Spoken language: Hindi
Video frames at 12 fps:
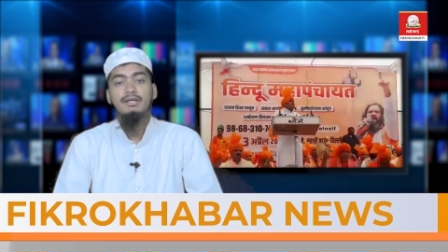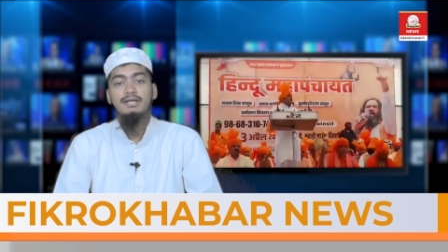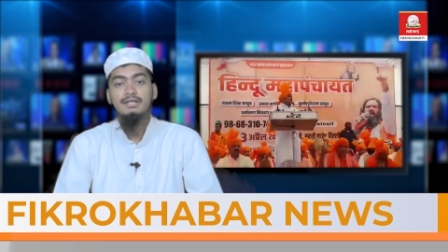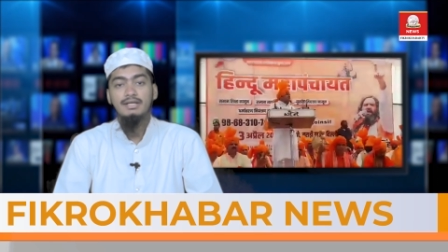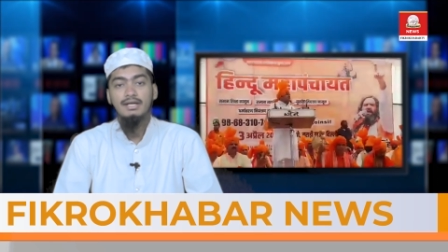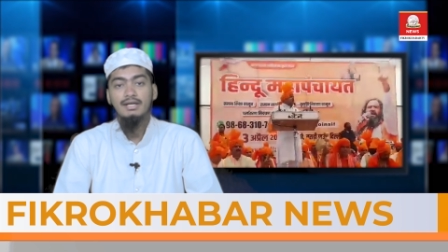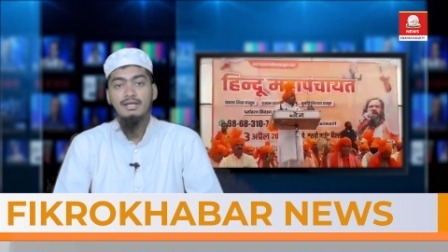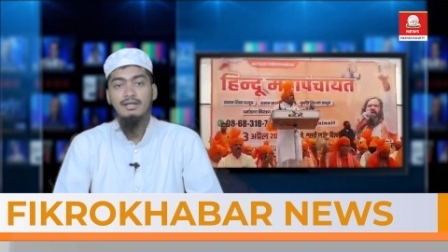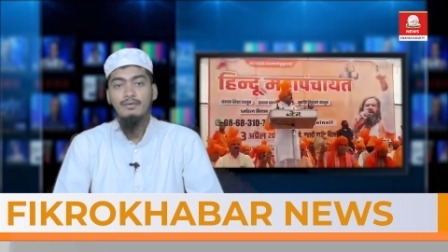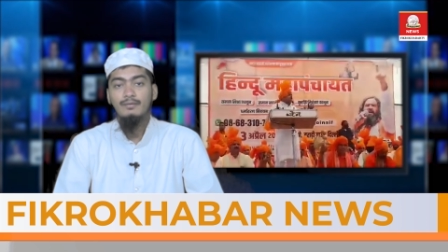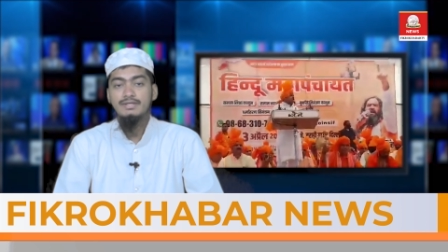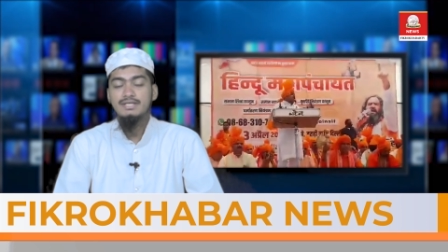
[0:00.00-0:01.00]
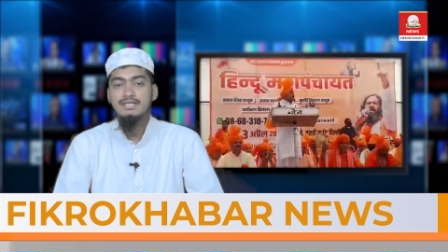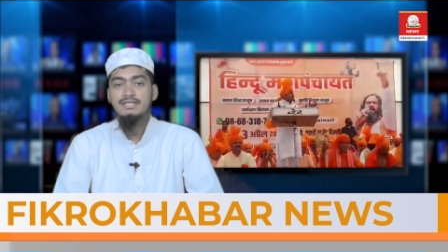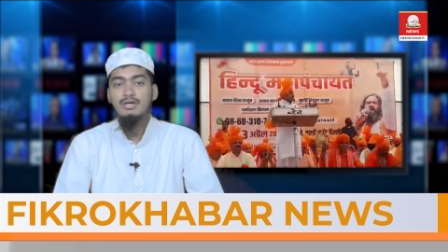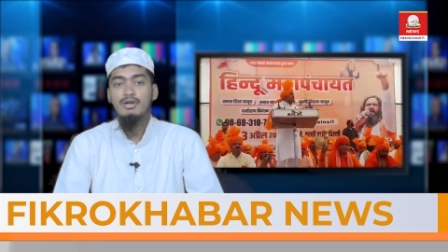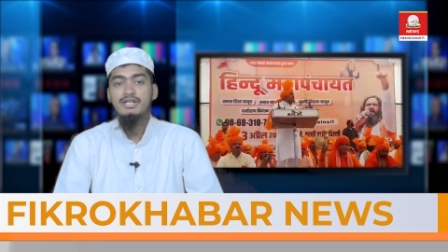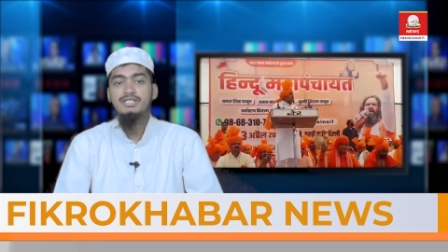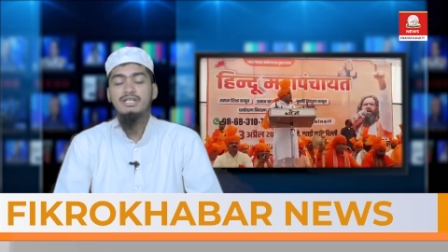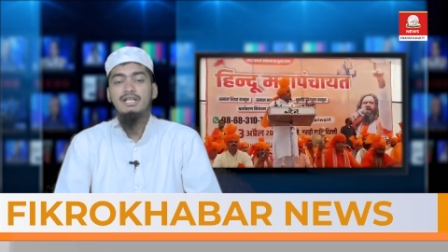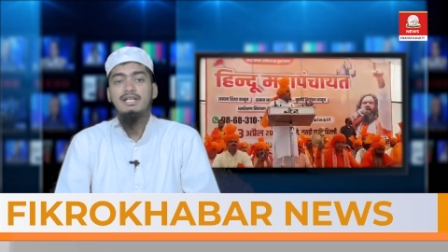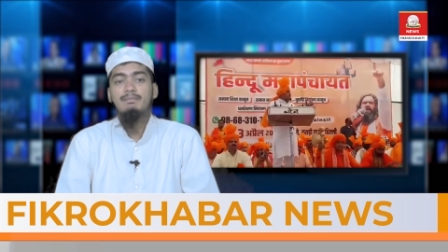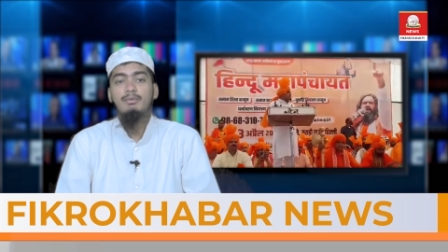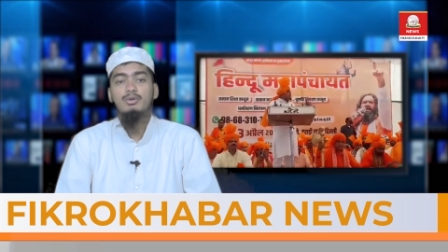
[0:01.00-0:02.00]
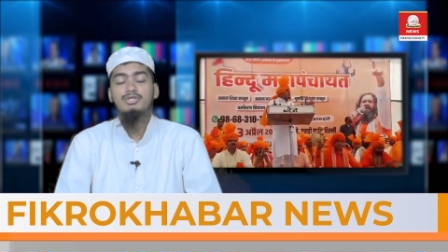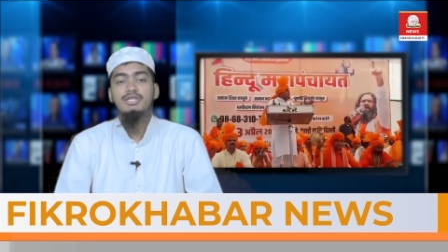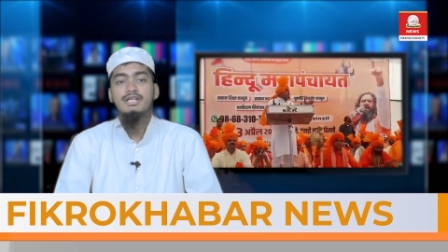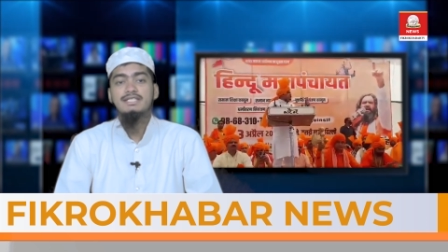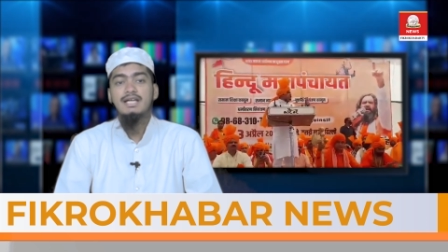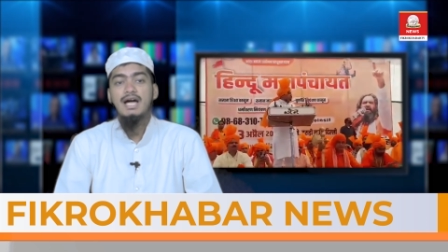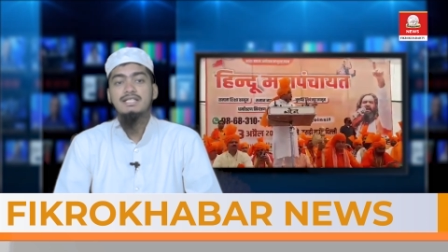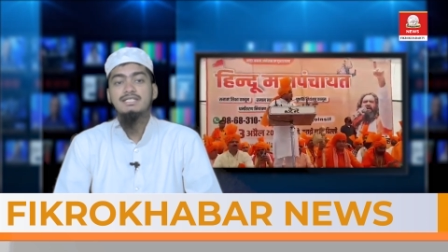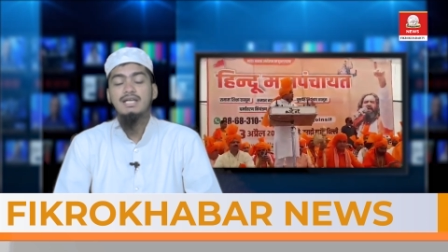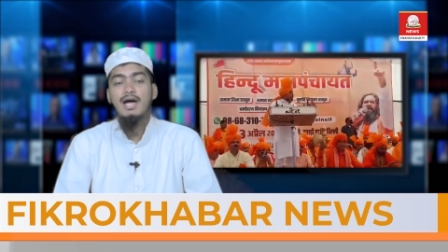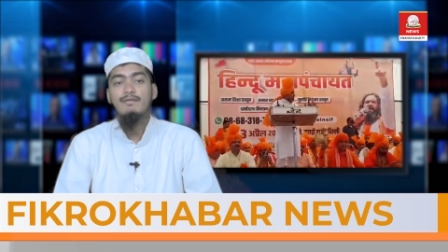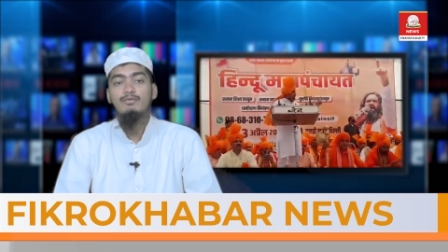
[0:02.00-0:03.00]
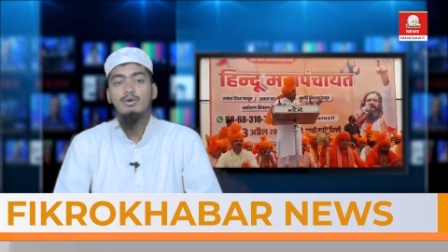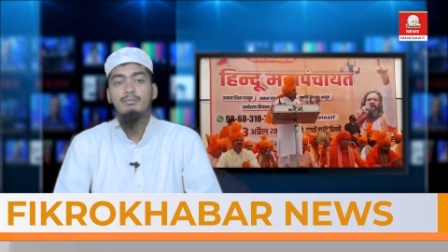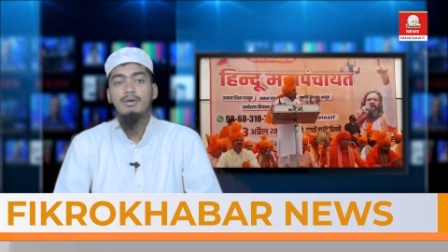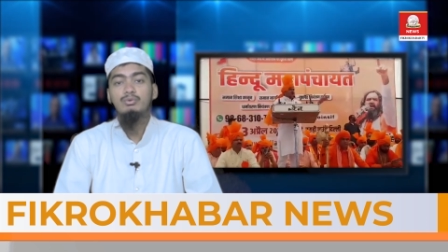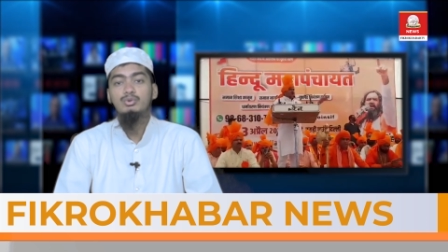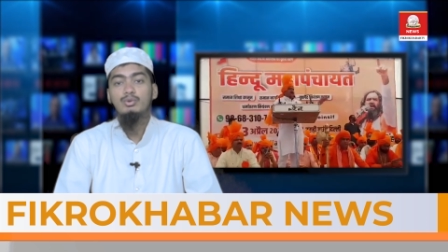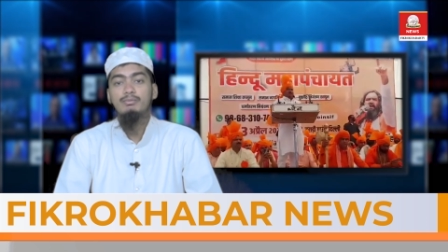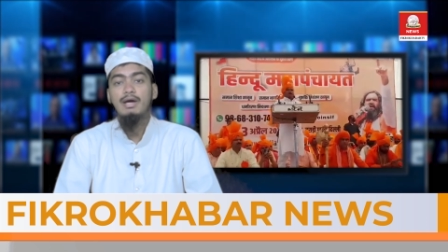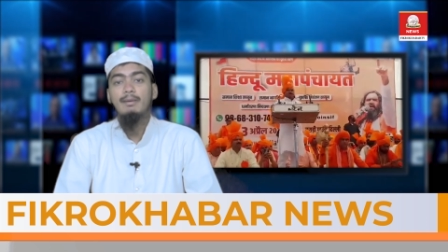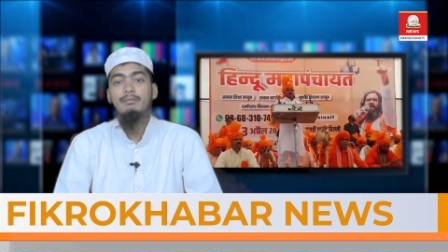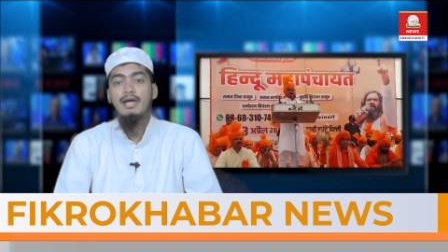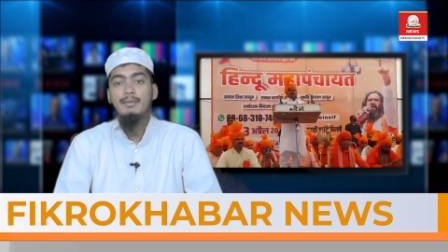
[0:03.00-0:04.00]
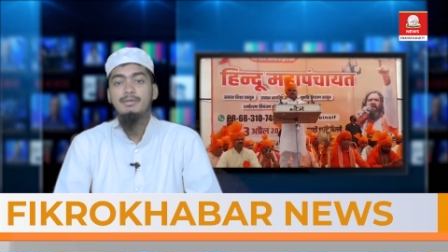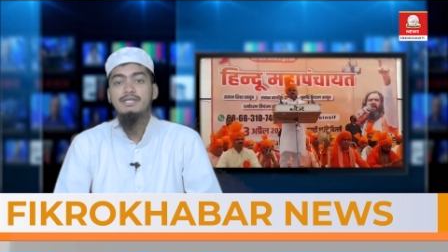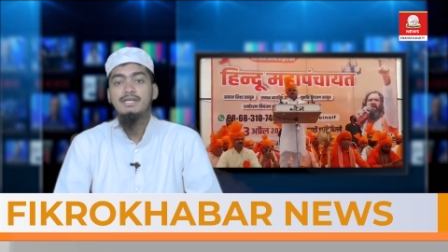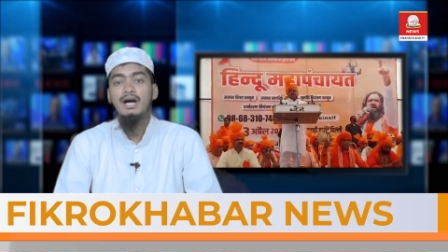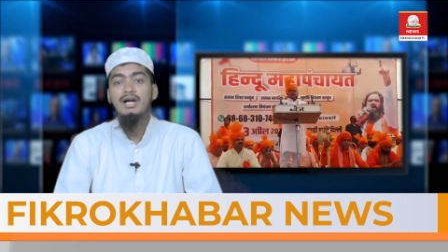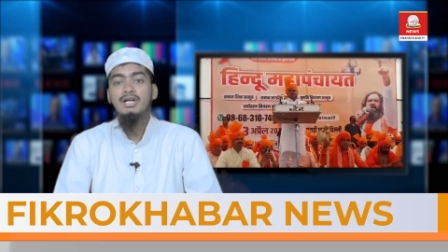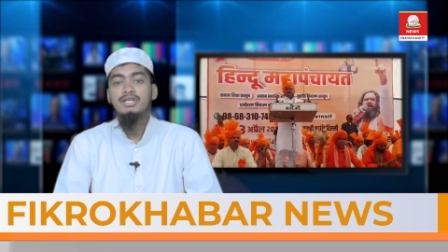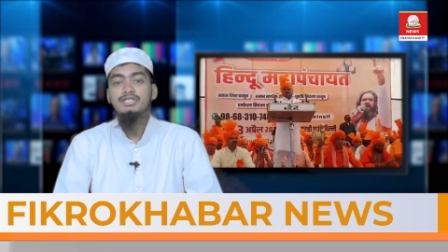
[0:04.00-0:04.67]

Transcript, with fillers: नहीं है वैसे इस कवरेज के लिए पहुंचे सात सहाफ़ियों पर हजूम ने हमला भी किया